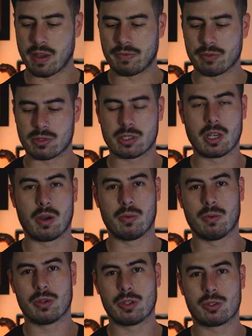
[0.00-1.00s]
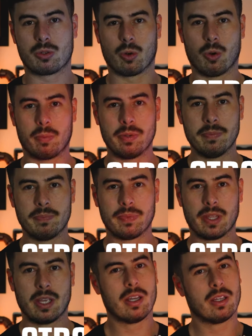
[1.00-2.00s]
Tem a função strobe,
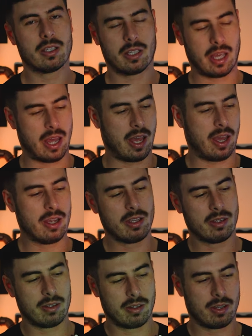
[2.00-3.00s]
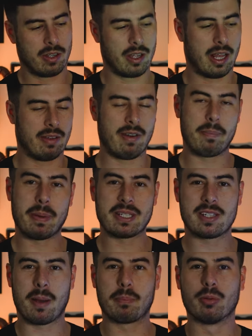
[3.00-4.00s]
que é ela vai
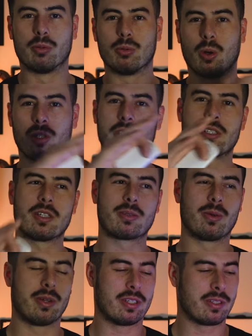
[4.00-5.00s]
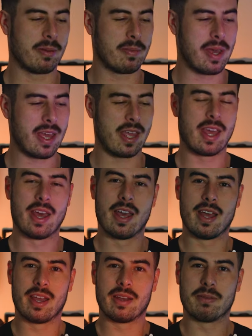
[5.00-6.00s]
passar por todas as cores também,
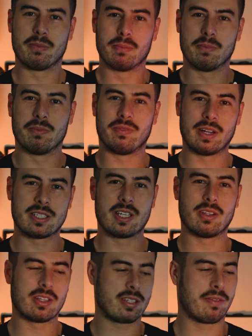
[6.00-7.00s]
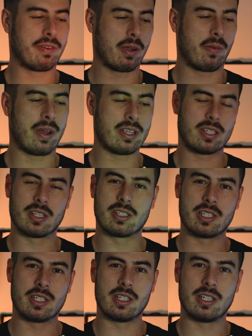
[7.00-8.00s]
fazendo essa frequência
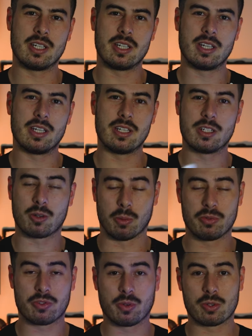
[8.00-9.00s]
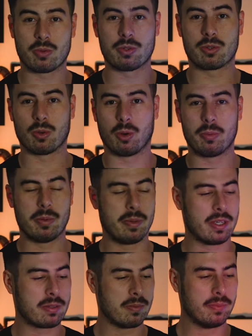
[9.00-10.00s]
de, de como se fosse um strobe
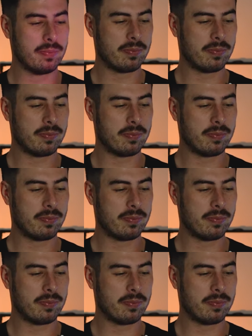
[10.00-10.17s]
mesmo.